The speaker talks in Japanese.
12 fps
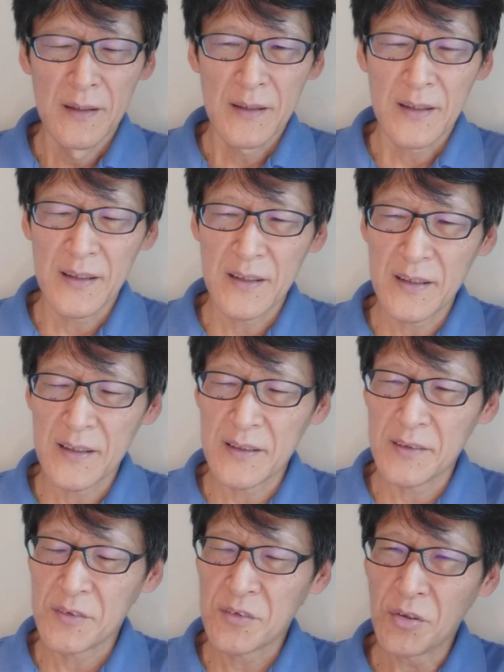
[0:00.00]

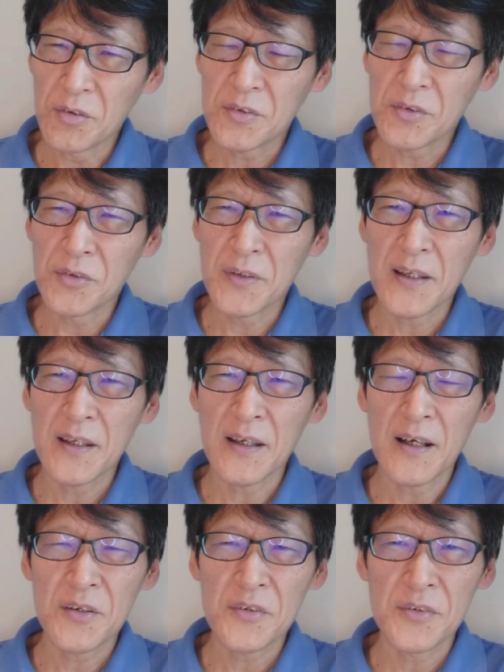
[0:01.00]
えー、ちょっとね、
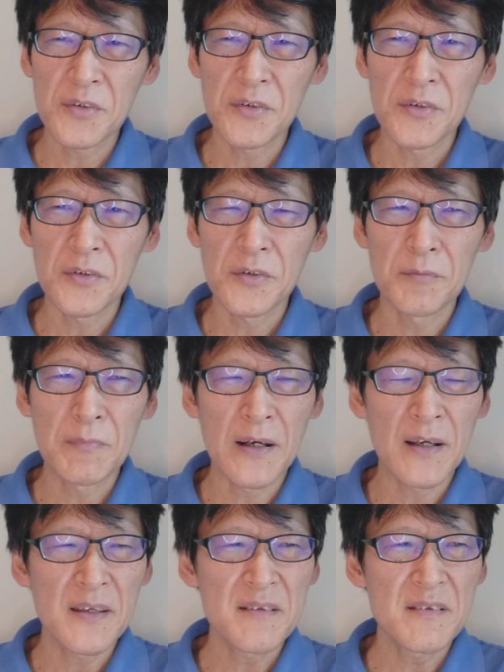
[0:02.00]
ある、
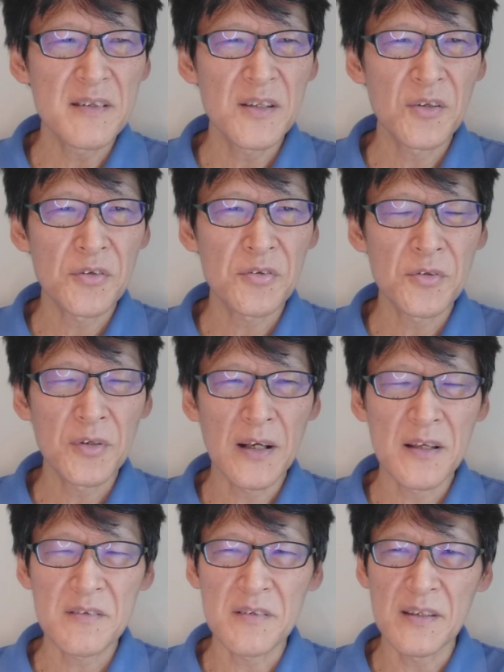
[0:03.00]
まあ、1、2の週
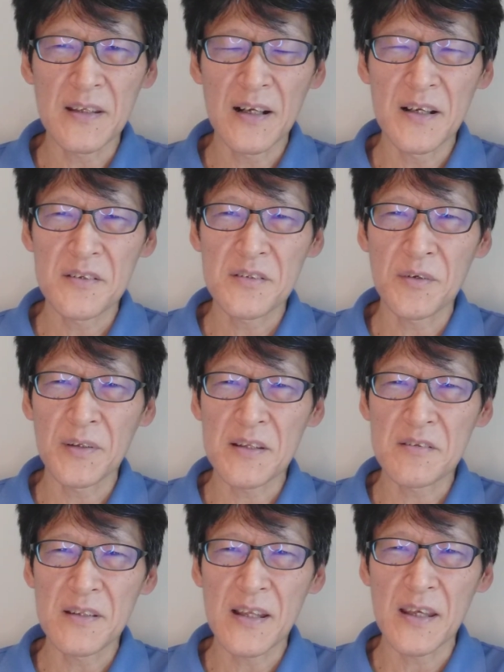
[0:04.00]
刊誌に関してはで
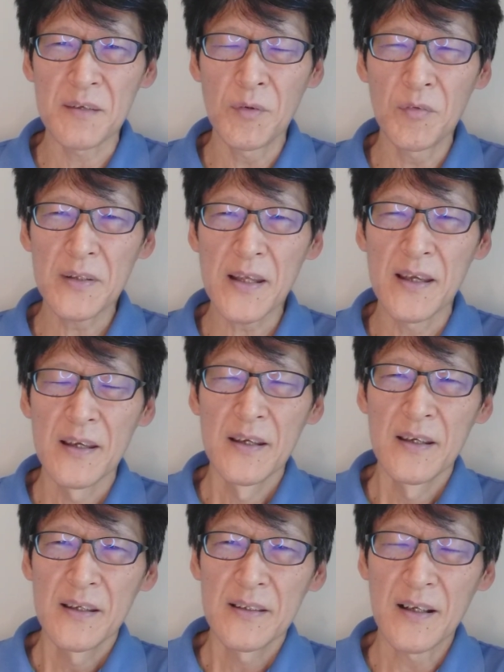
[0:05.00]
すね、今まで、
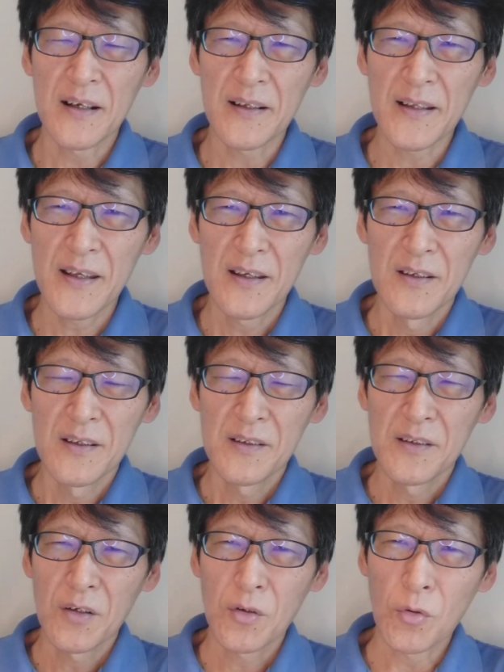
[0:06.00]
なんかね、
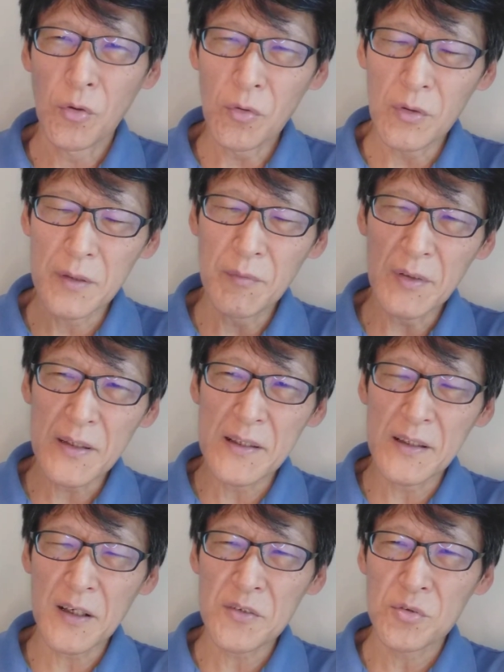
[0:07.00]
この、今まで
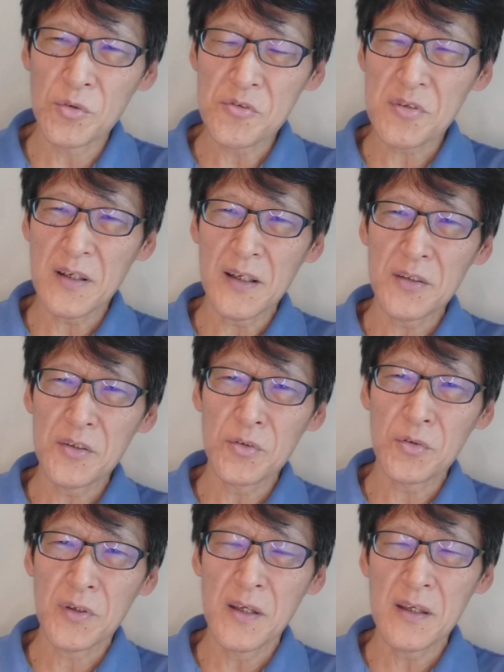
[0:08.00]
なんかどちらかとい
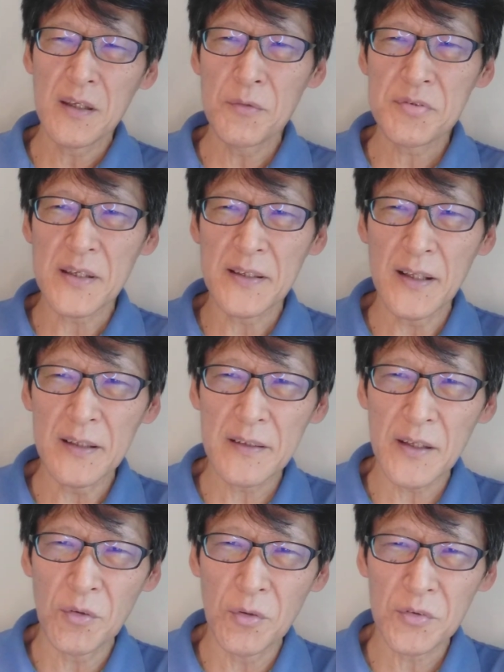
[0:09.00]
うと、経験負債なん
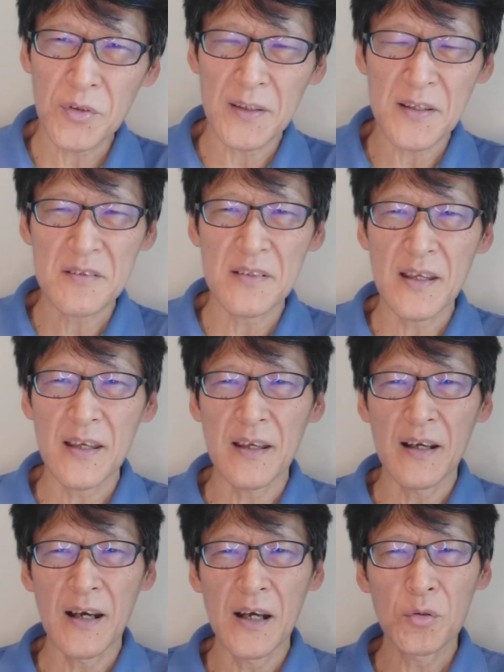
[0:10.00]
だよとかです
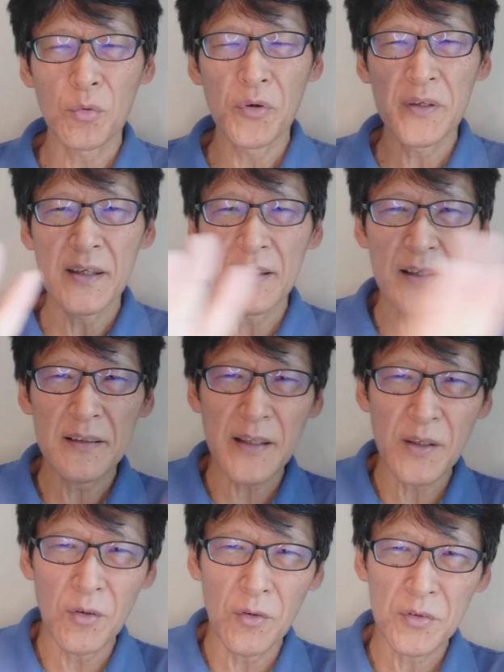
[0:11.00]
ね、あるお家なんだ
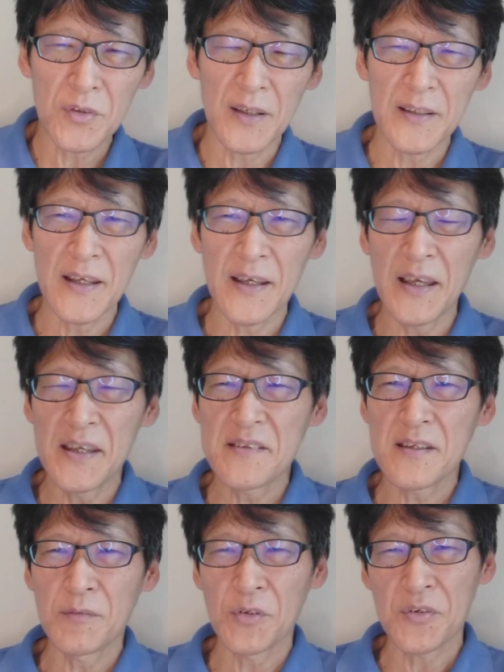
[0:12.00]
よとかね、
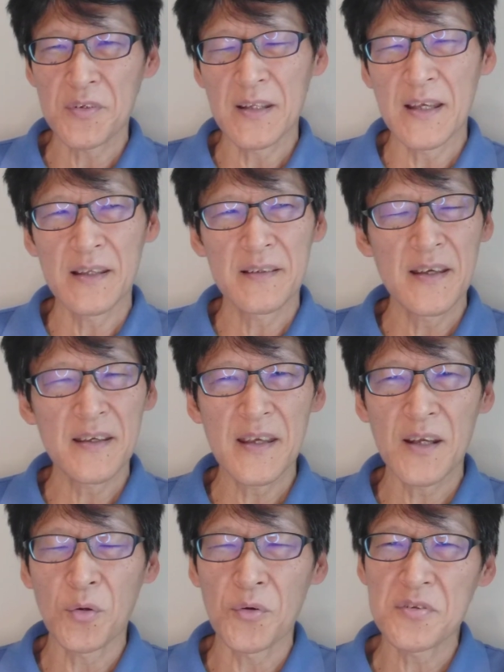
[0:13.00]
H 様のね、定
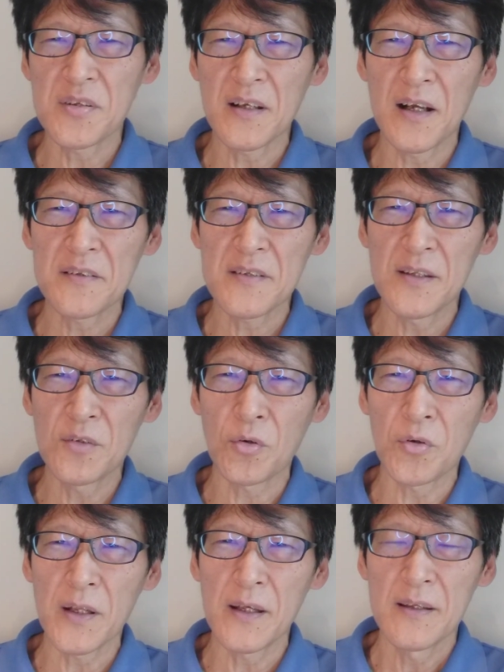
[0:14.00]
型校進学制度、
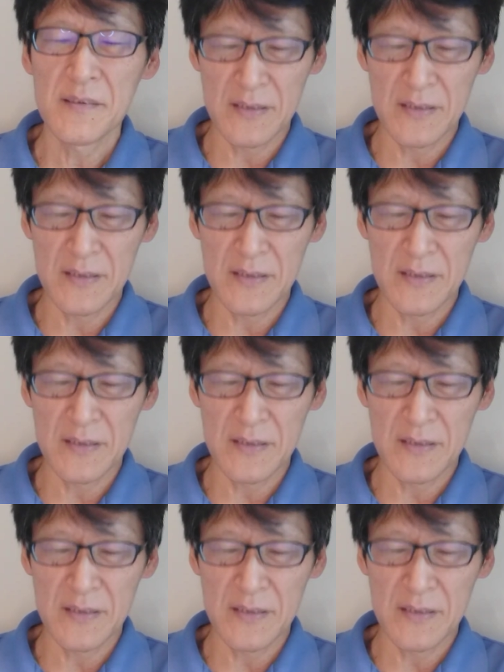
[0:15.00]
これ、